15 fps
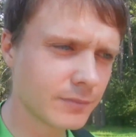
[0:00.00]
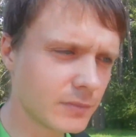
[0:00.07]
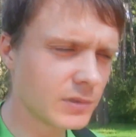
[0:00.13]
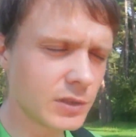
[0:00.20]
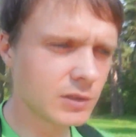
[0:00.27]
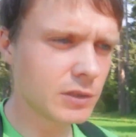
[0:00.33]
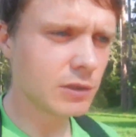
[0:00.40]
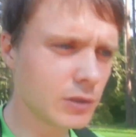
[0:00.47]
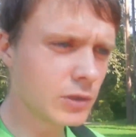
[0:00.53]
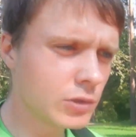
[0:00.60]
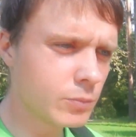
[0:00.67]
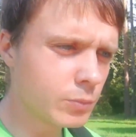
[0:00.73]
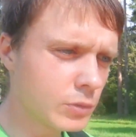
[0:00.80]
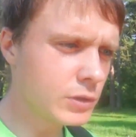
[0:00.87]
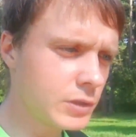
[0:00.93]
И не
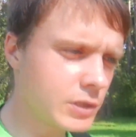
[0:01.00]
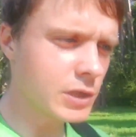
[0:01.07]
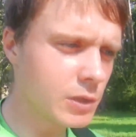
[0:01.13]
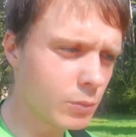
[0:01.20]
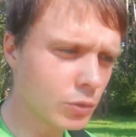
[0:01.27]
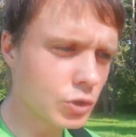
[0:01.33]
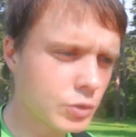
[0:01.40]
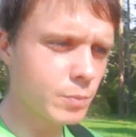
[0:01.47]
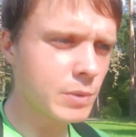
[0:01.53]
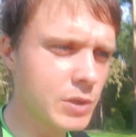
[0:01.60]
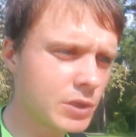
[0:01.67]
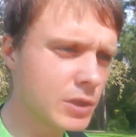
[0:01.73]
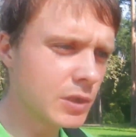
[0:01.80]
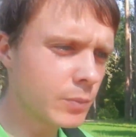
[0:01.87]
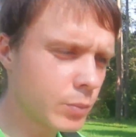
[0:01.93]
любой гель может
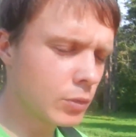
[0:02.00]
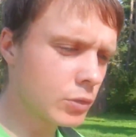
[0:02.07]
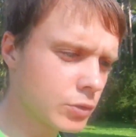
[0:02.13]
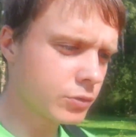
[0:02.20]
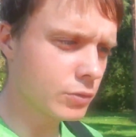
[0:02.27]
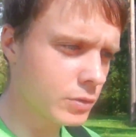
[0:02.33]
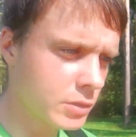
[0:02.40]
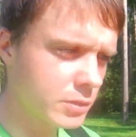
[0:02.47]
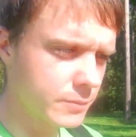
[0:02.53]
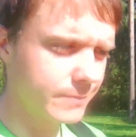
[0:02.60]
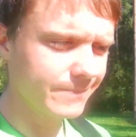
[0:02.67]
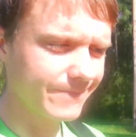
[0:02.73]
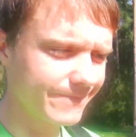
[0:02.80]
пойти на пользу. Это...